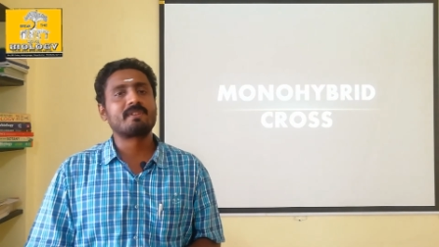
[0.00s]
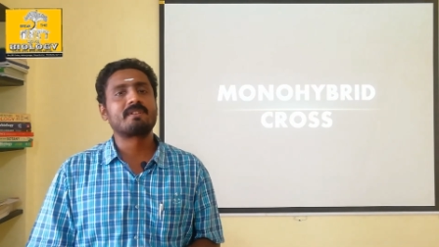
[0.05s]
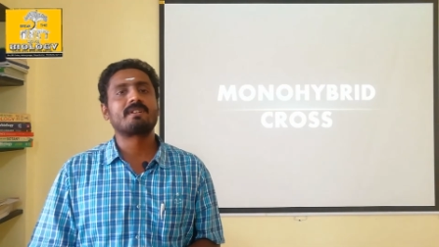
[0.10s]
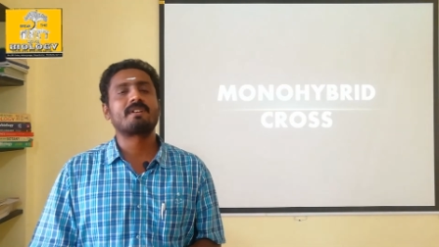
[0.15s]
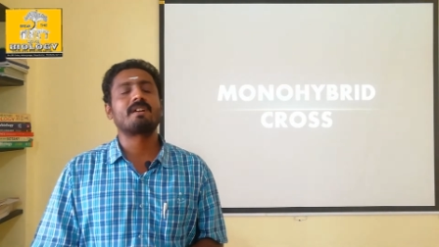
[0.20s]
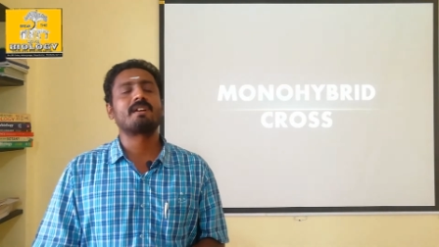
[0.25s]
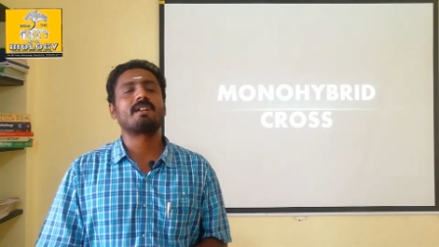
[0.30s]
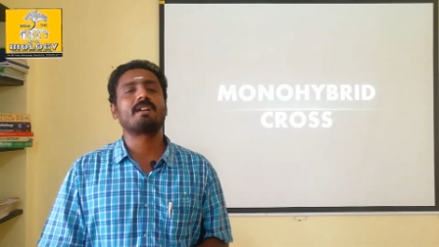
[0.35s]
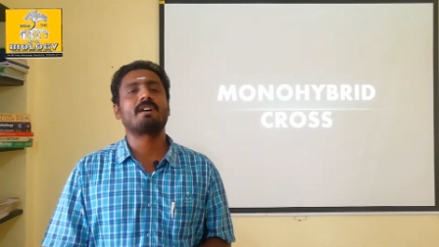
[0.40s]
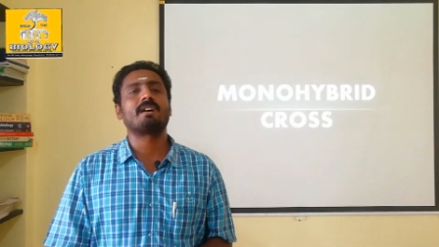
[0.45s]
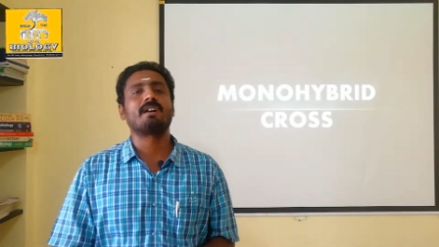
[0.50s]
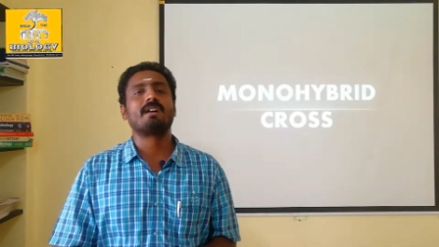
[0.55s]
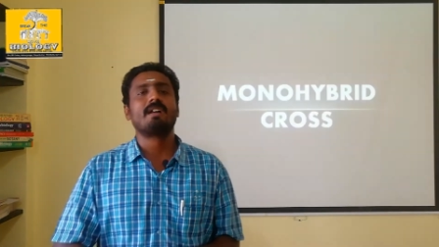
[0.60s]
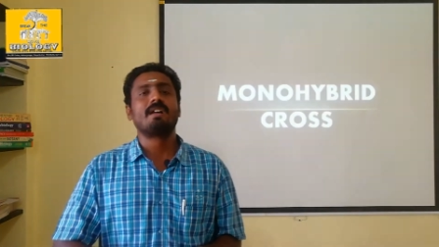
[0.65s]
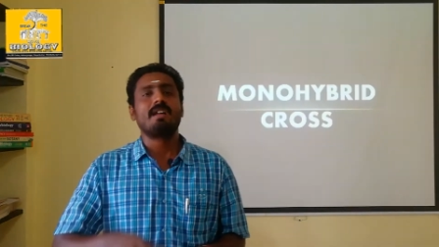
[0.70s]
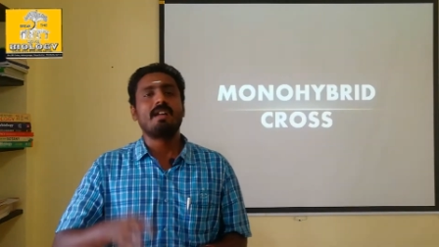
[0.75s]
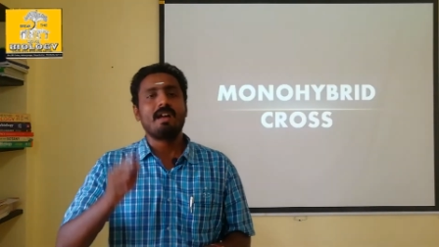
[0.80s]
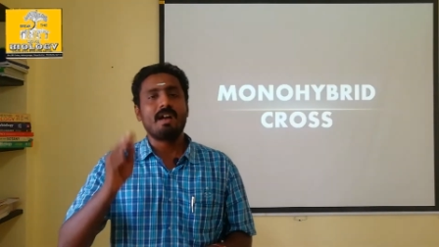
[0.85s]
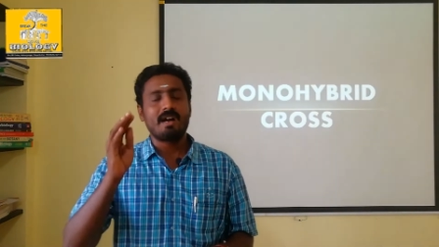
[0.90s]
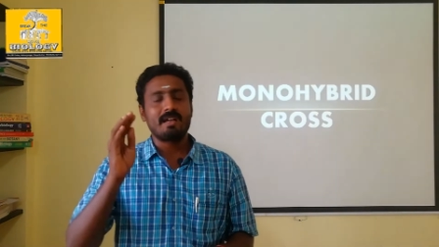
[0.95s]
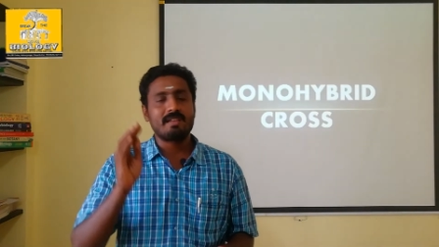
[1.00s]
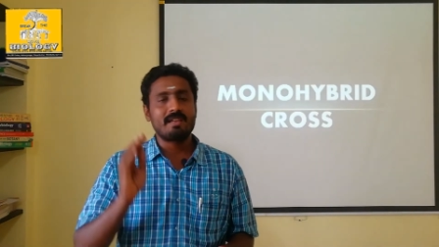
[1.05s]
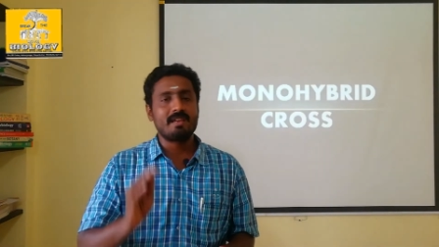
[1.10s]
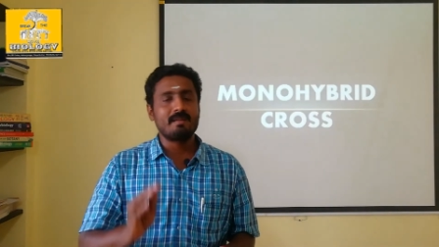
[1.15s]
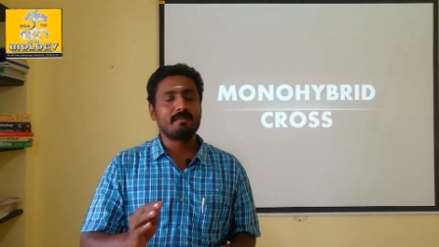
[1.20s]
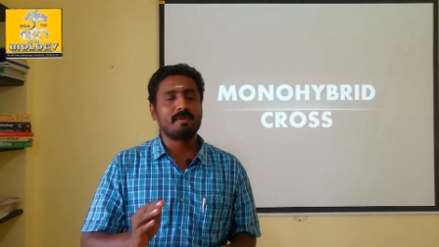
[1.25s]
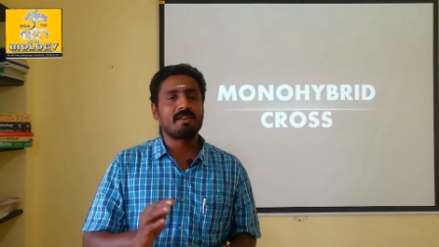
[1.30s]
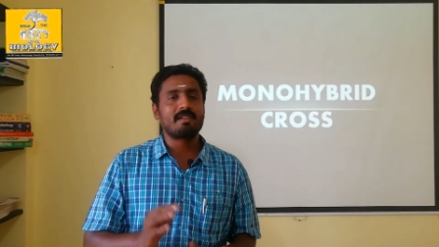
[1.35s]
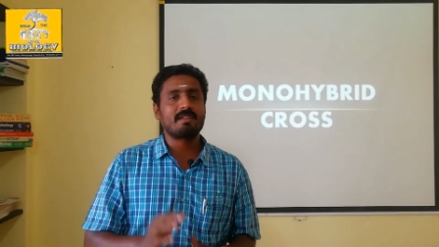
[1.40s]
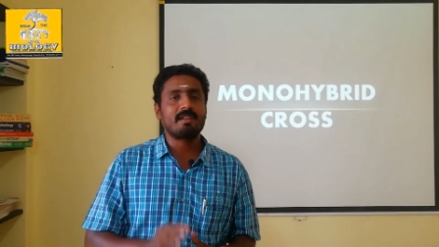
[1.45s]
ரைட்டா அதே
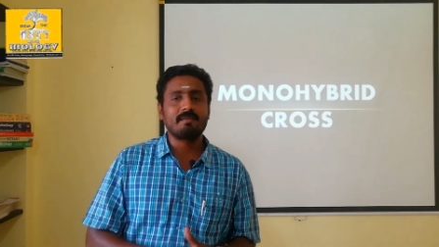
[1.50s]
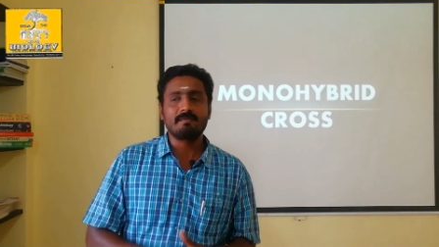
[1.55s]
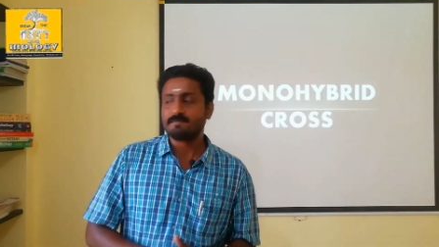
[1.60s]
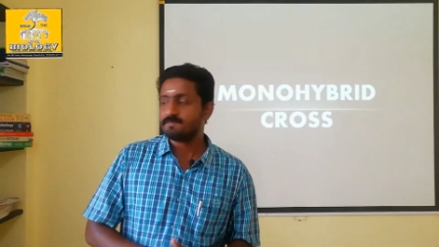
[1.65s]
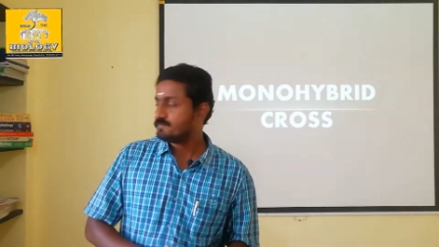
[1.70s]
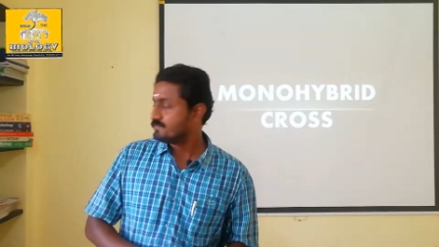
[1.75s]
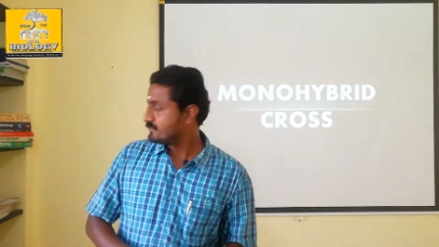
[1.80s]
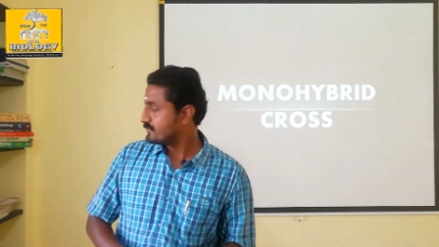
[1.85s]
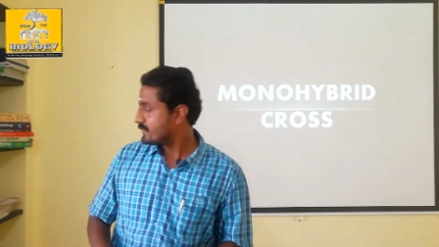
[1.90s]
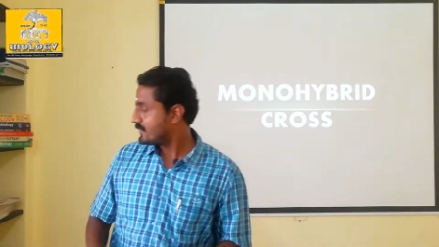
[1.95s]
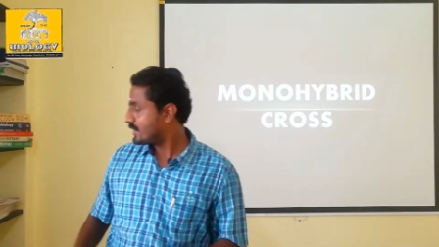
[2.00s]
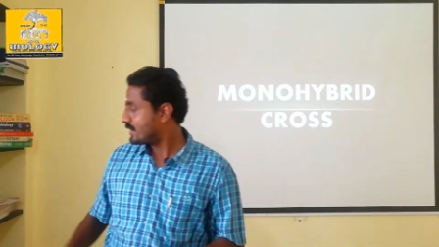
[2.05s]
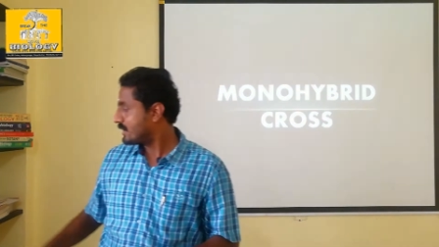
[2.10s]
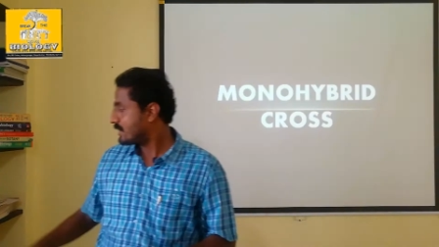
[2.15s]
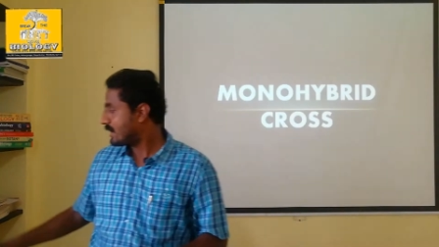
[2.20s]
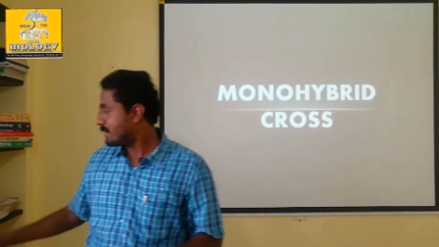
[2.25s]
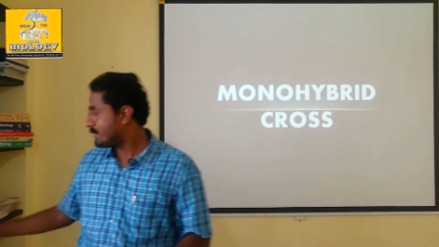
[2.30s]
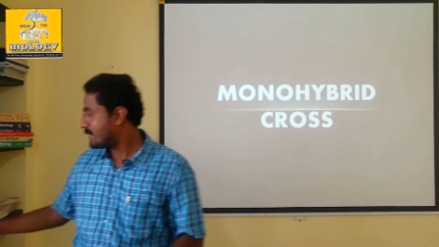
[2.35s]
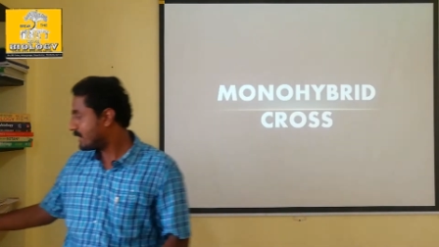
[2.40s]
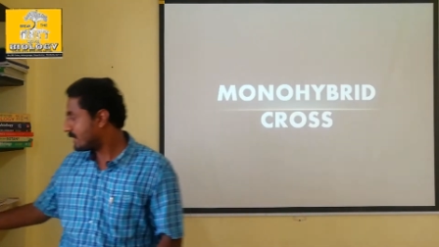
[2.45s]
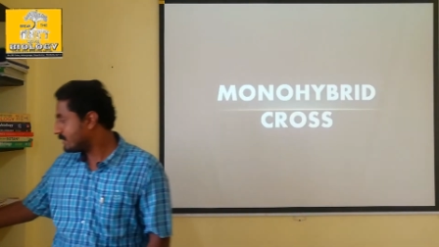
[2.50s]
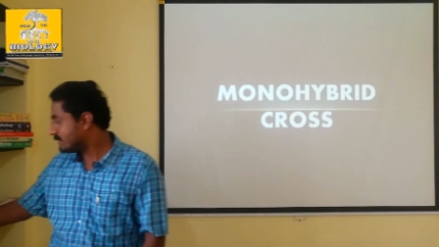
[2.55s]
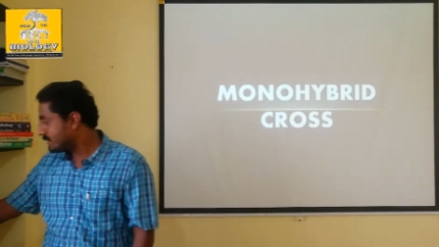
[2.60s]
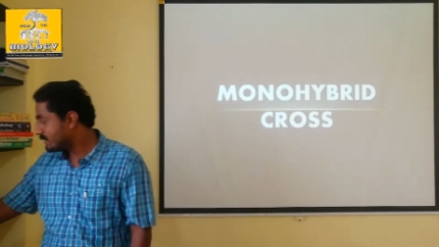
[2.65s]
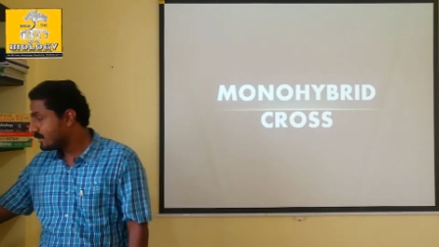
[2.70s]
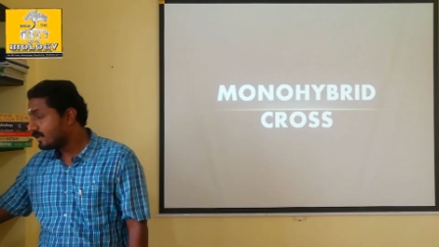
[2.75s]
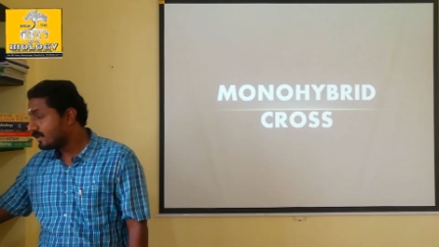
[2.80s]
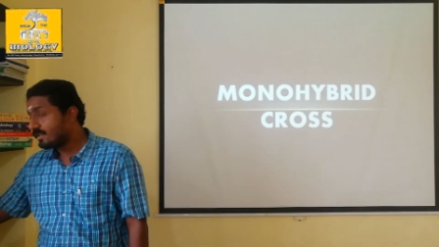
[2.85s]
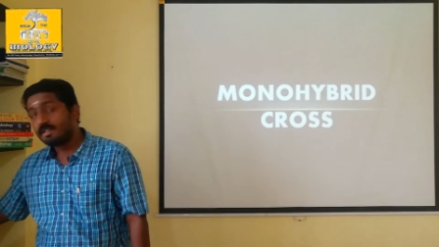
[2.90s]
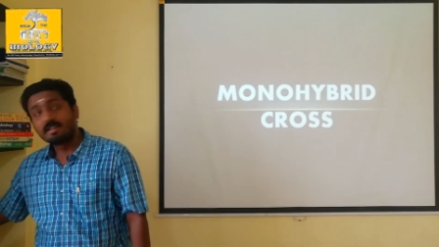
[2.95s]
மாதிரி தான் நம்மளும்
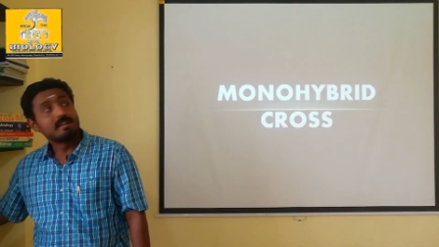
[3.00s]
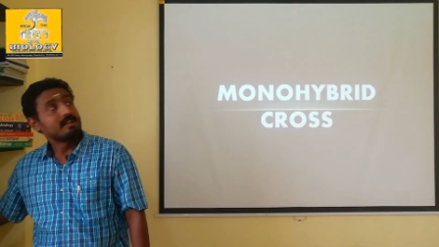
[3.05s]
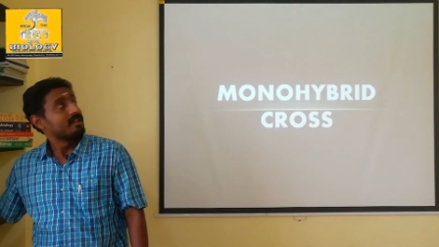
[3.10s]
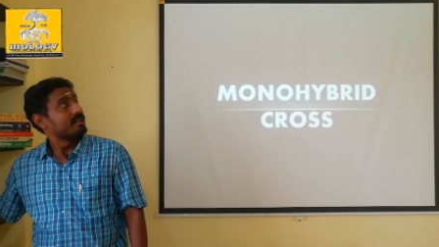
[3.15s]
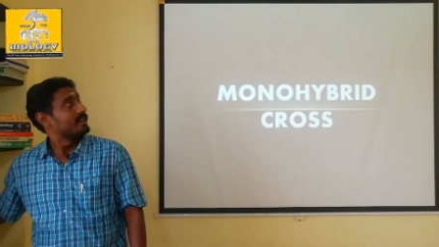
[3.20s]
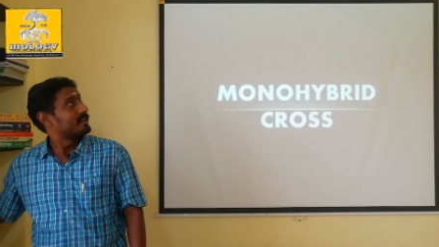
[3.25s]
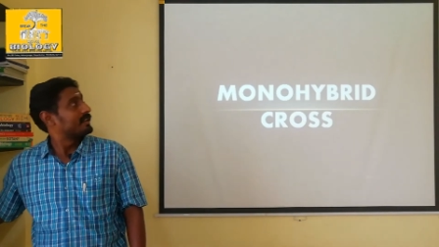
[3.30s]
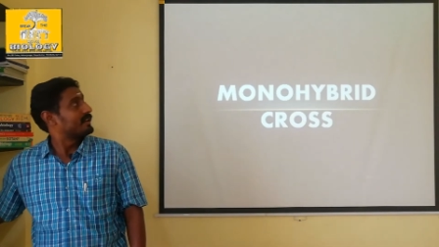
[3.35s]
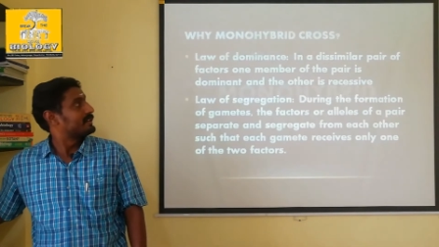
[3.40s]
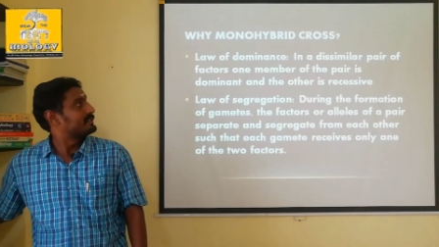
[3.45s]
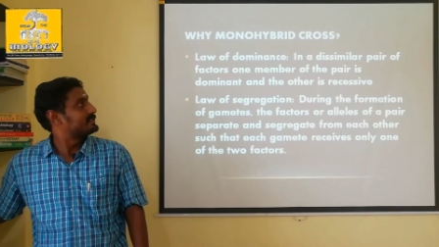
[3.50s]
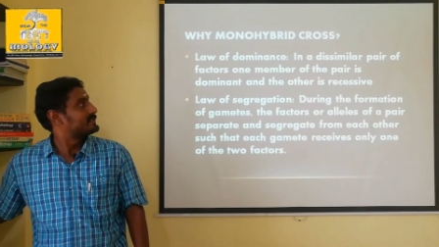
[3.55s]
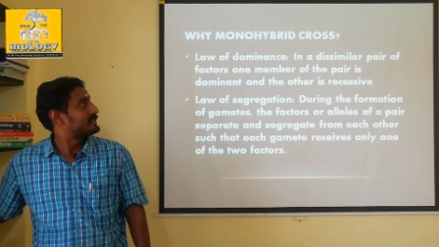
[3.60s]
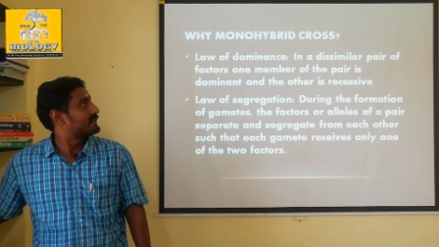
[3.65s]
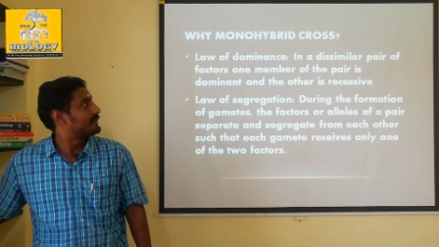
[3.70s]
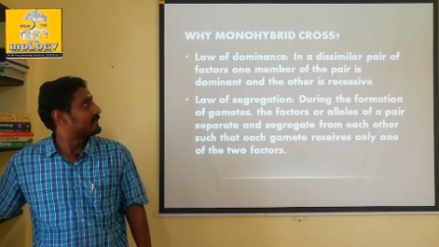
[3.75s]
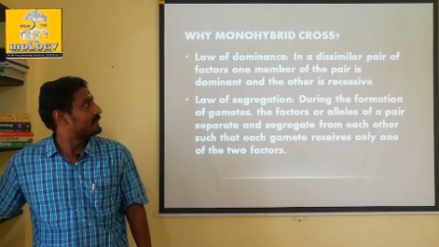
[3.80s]
கன்சிடர்